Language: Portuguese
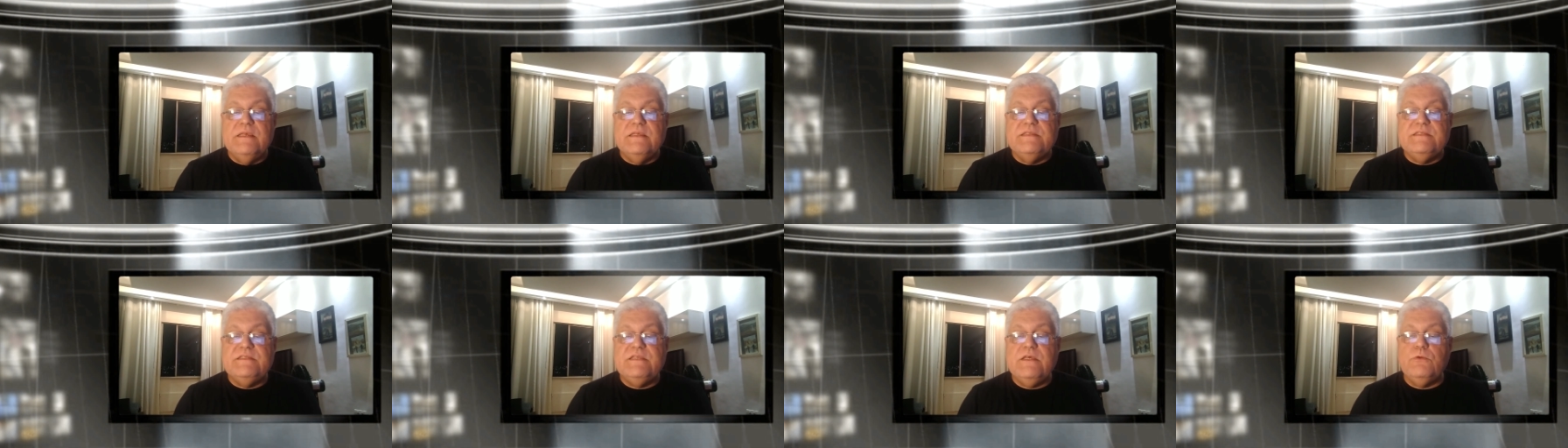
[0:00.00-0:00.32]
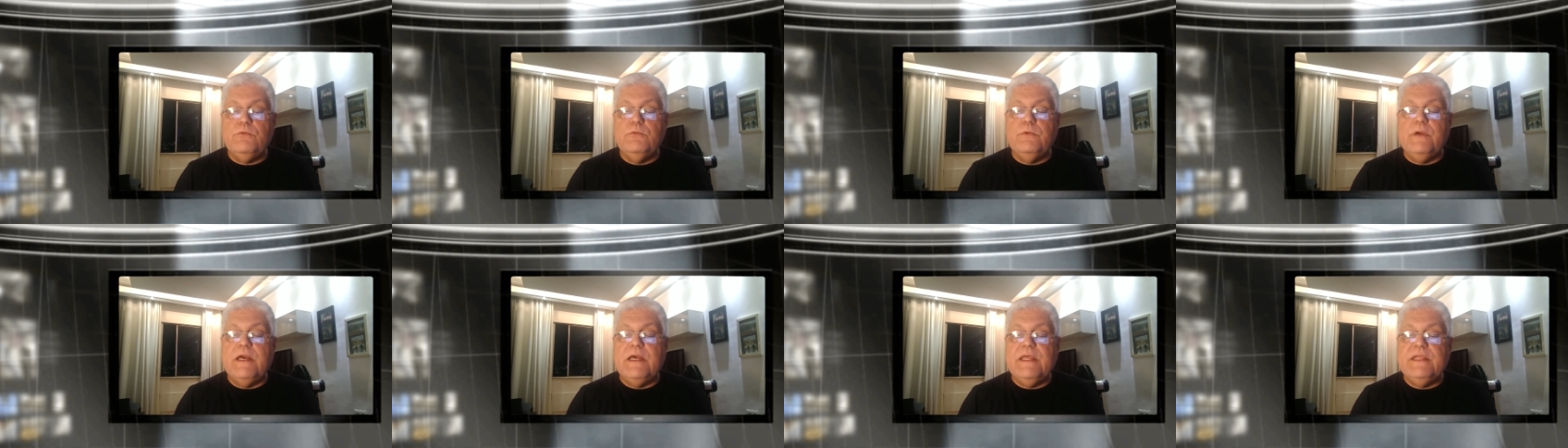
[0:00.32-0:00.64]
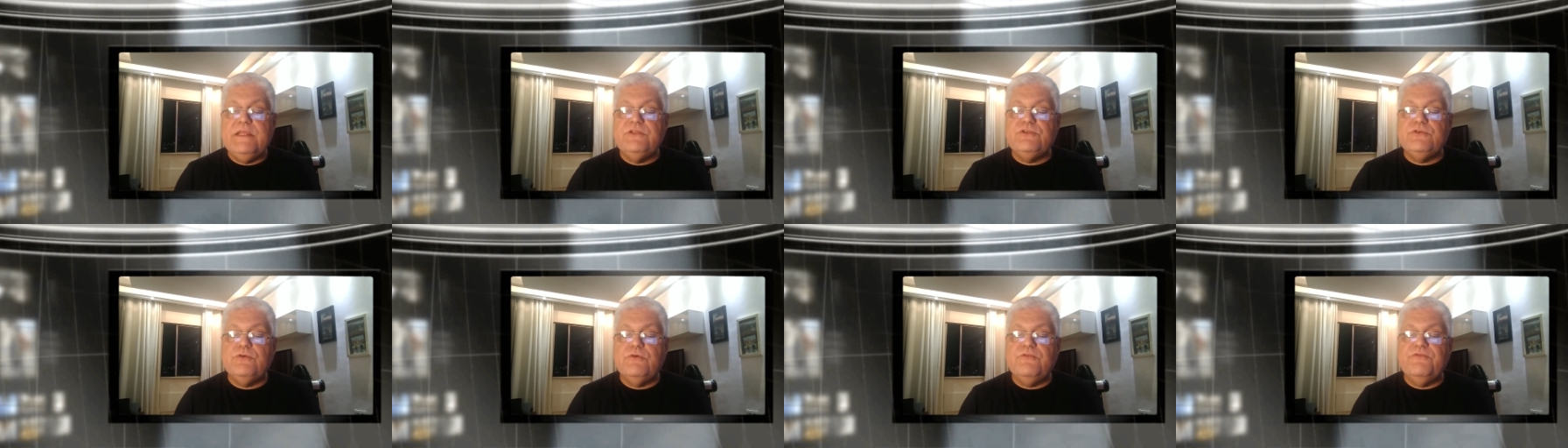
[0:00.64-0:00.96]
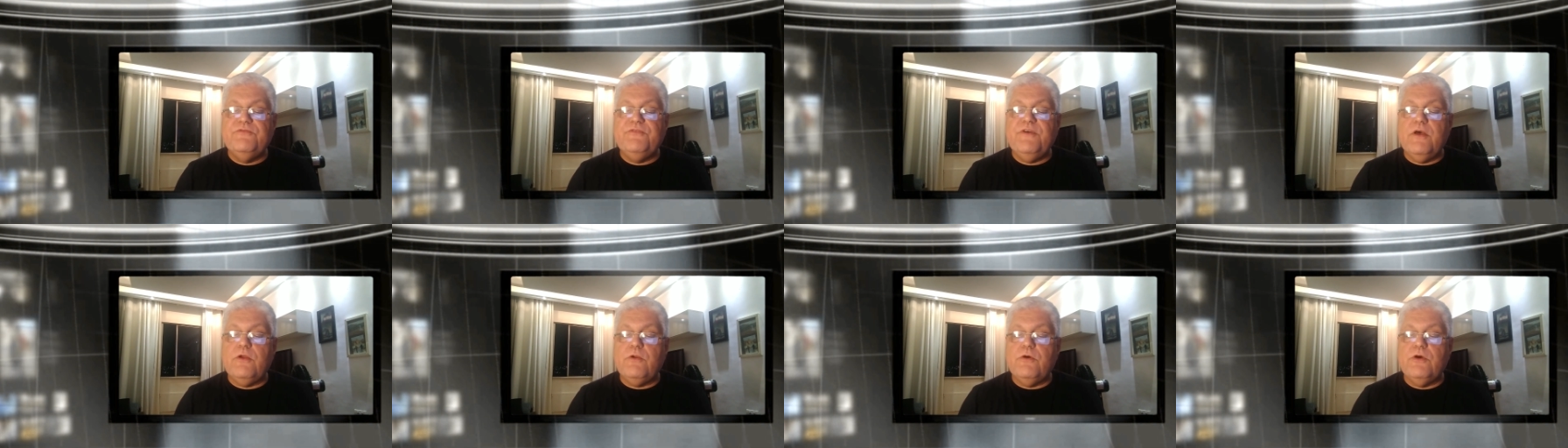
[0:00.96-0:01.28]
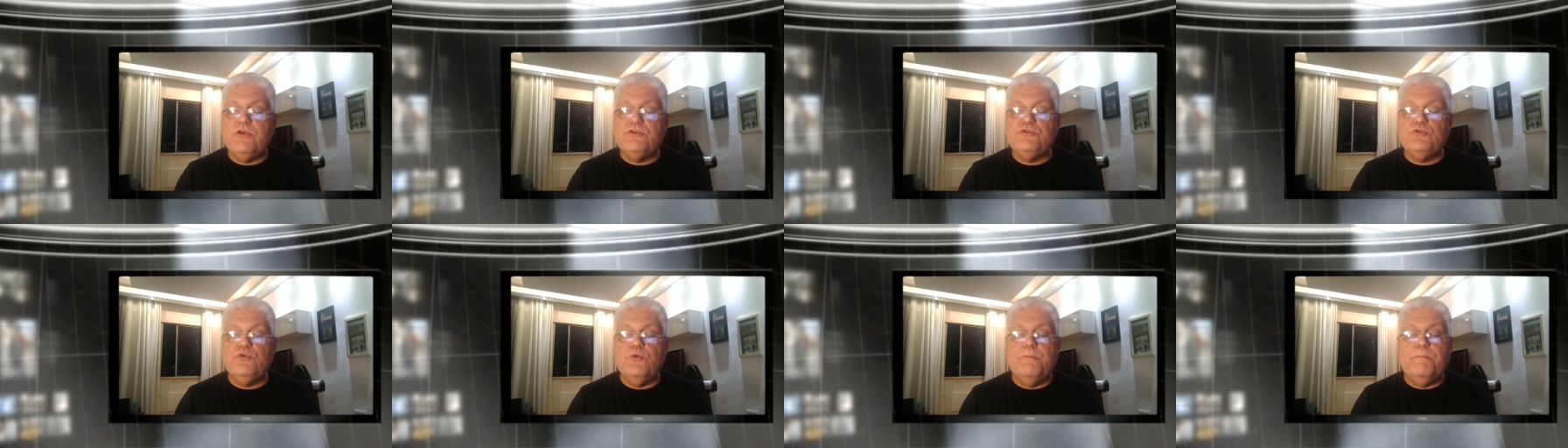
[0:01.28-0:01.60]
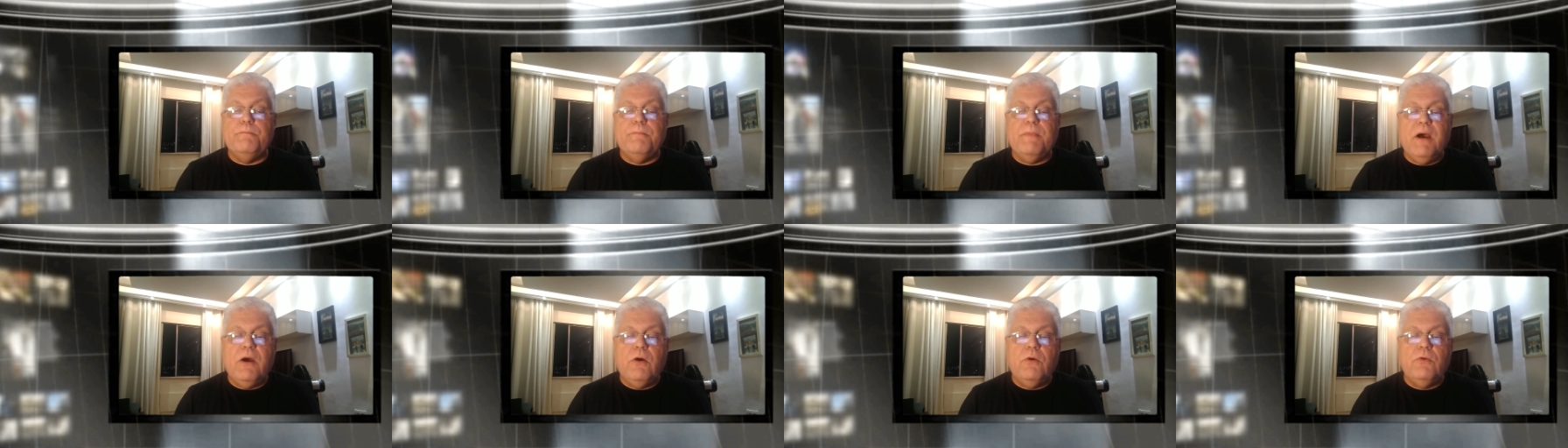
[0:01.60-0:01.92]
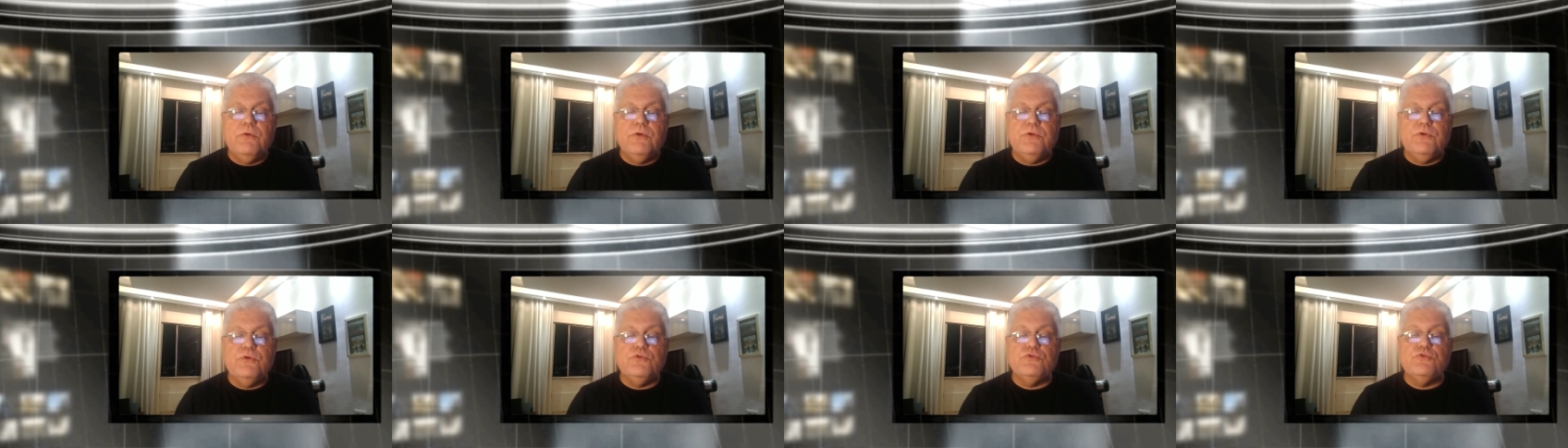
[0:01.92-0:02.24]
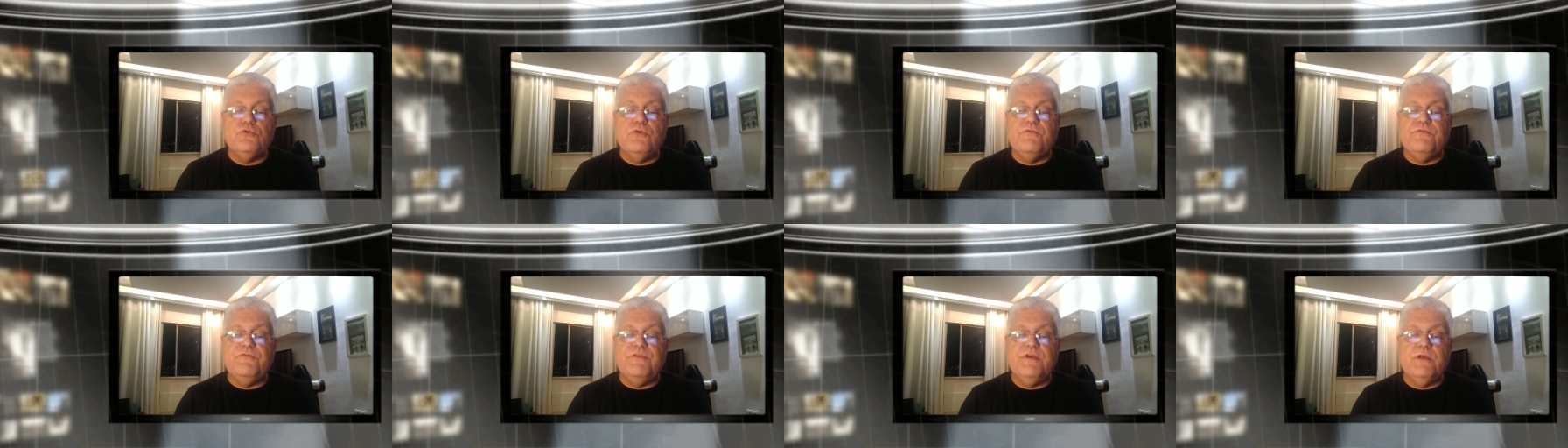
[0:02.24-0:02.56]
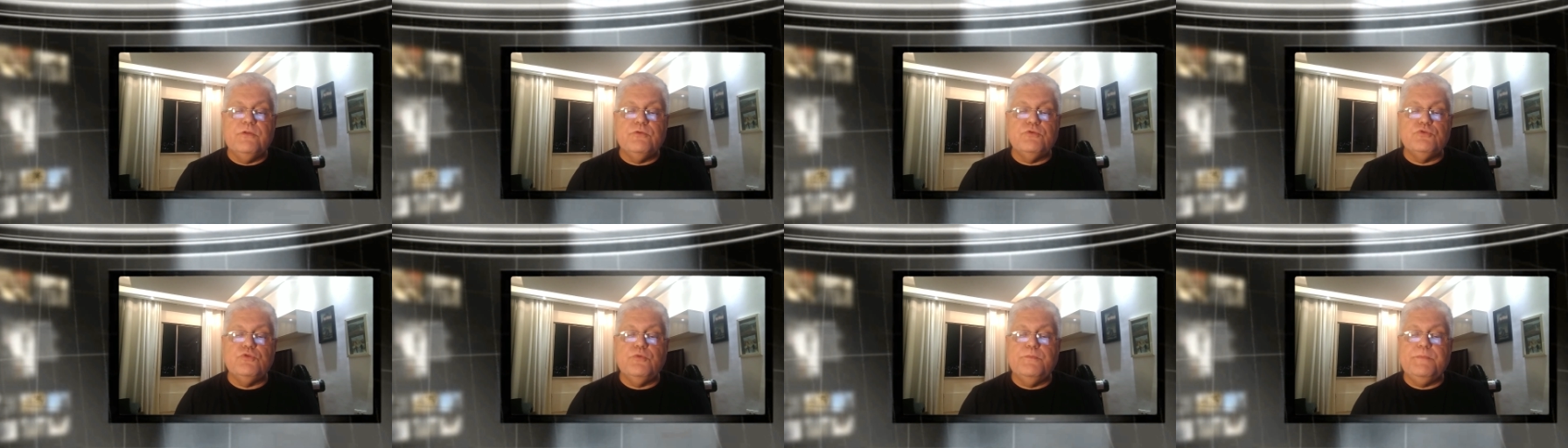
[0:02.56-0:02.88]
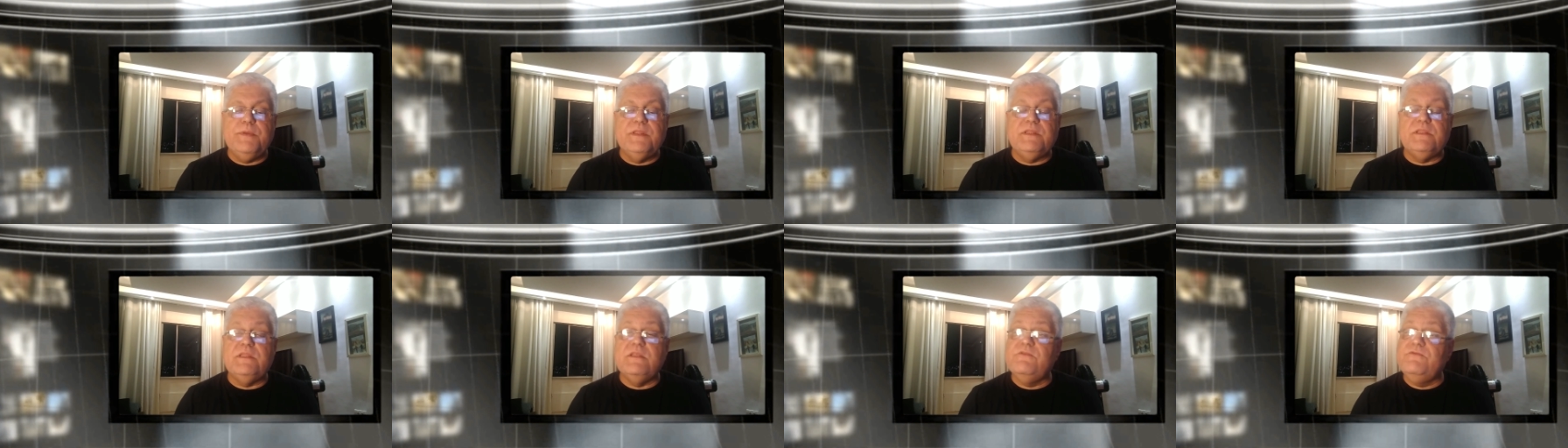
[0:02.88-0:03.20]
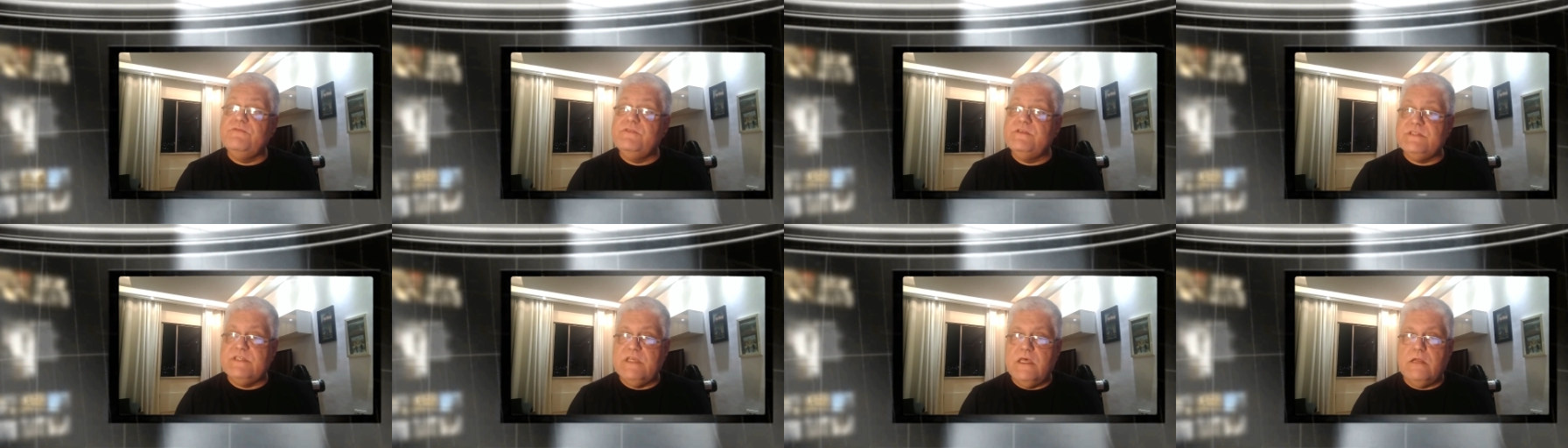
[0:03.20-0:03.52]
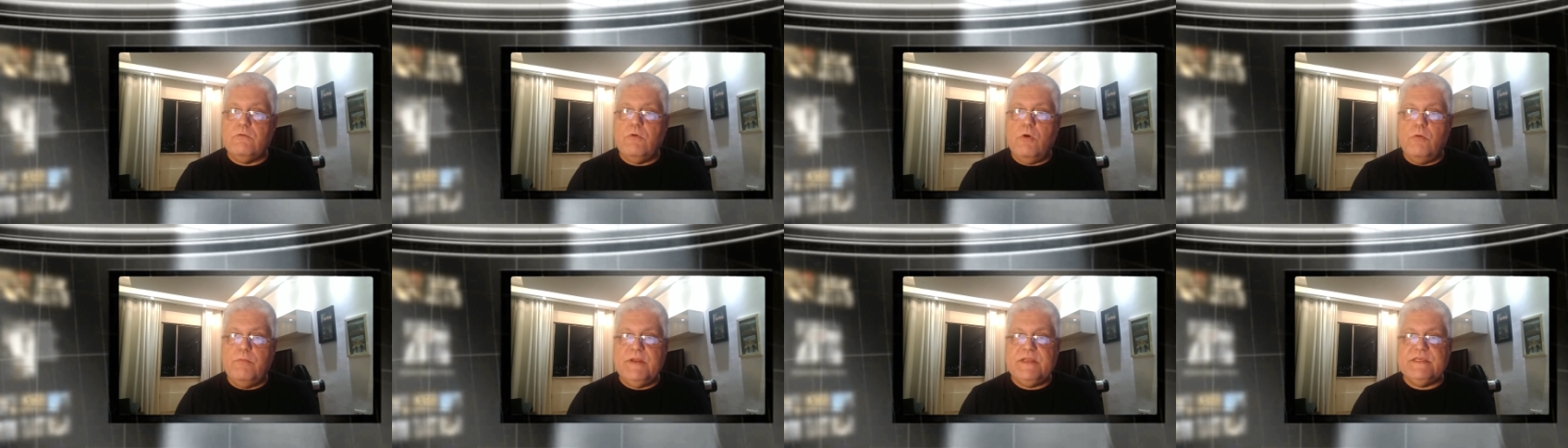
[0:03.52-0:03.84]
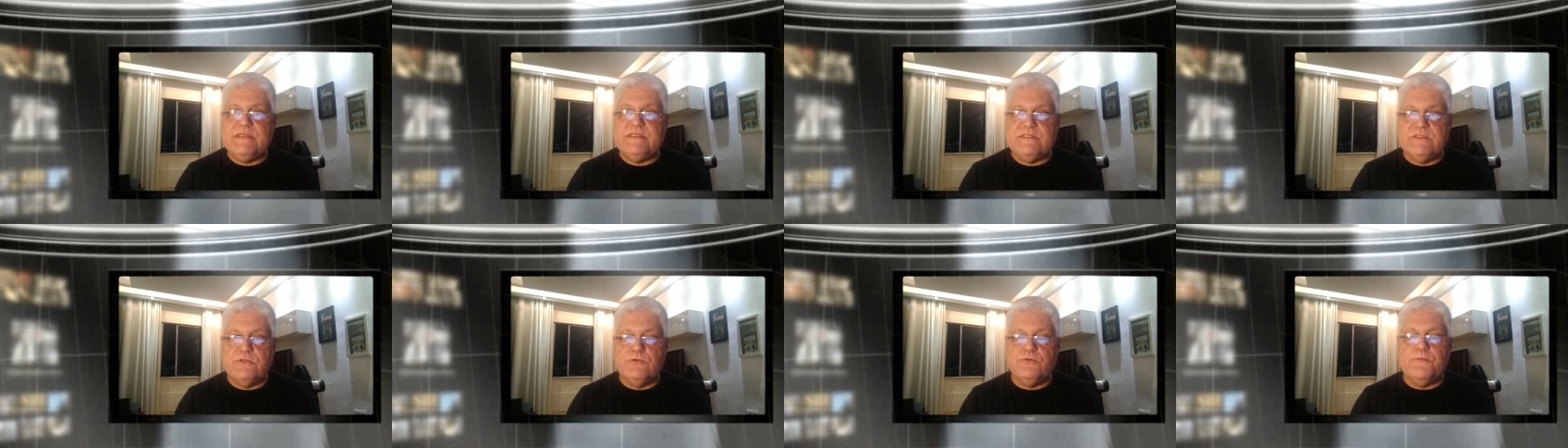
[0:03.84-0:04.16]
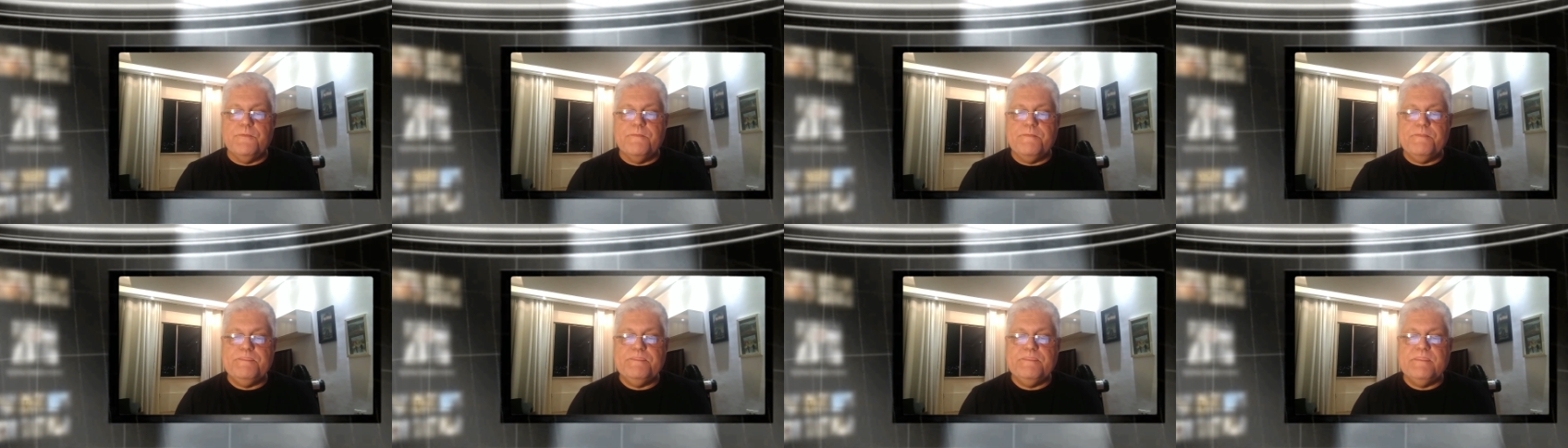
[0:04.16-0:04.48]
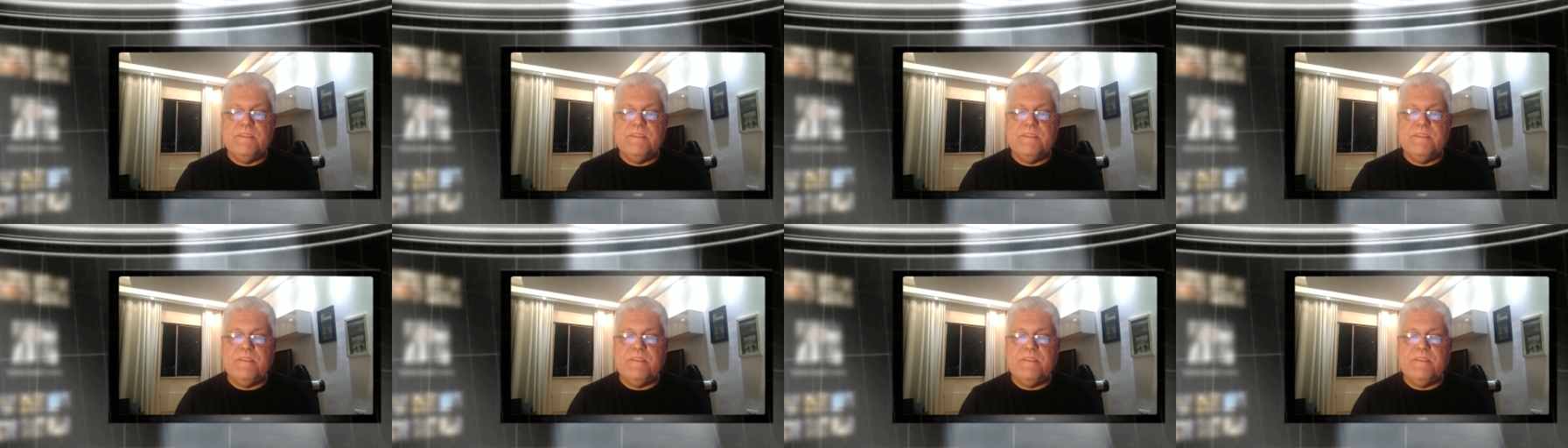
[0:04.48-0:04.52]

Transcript: ser um crítico feroz do mal que os governos do PT fizeram ao Brasil.